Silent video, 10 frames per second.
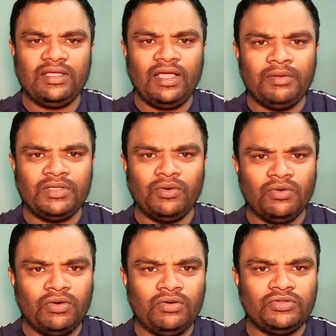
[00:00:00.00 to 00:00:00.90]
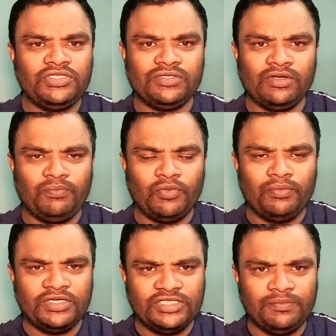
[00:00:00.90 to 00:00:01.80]
আমাদের অন্যান্য যে সকল
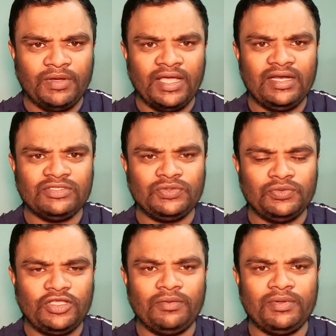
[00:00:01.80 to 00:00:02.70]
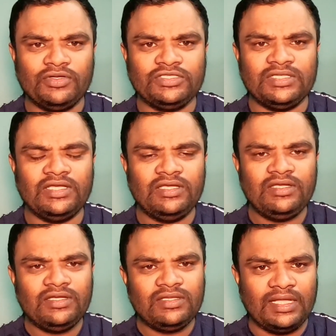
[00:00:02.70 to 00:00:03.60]
প্রবাসী ভাইয়েরা সৌদি আরবে রয়েছে
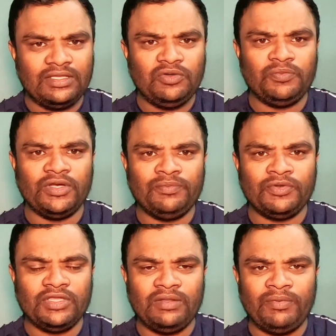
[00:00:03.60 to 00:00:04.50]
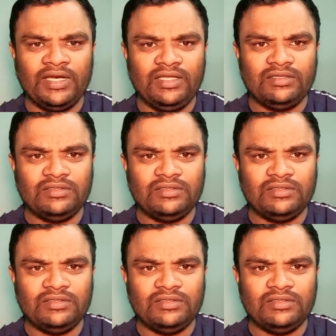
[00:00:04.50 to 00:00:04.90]
তাদের উপরে পড়তে পারে